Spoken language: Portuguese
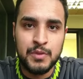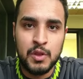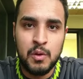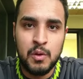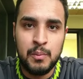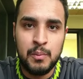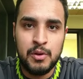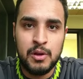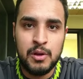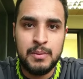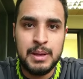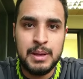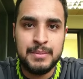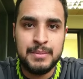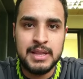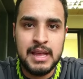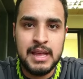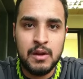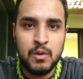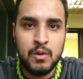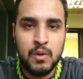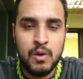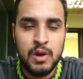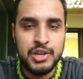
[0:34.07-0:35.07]
um problema
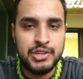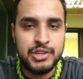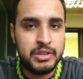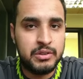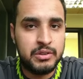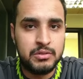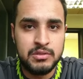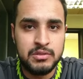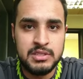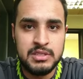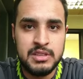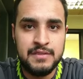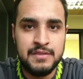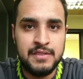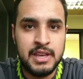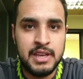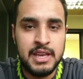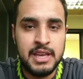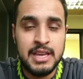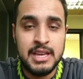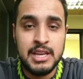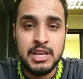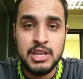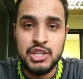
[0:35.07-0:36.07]
na coxa, inclusive
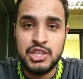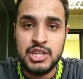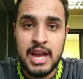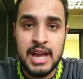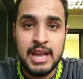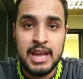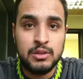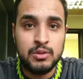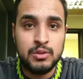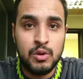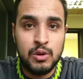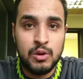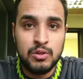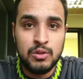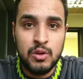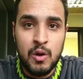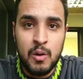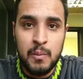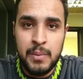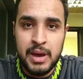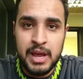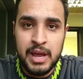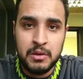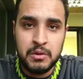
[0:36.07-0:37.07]
já
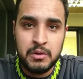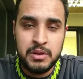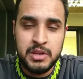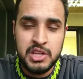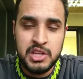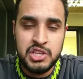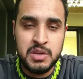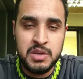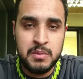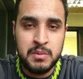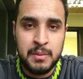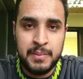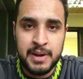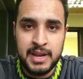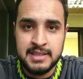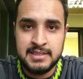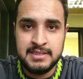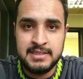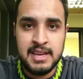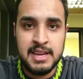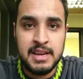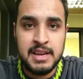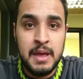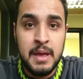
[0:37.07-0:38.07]
retornou para Curitiba para
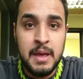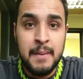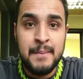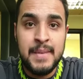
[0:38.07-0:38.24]
ser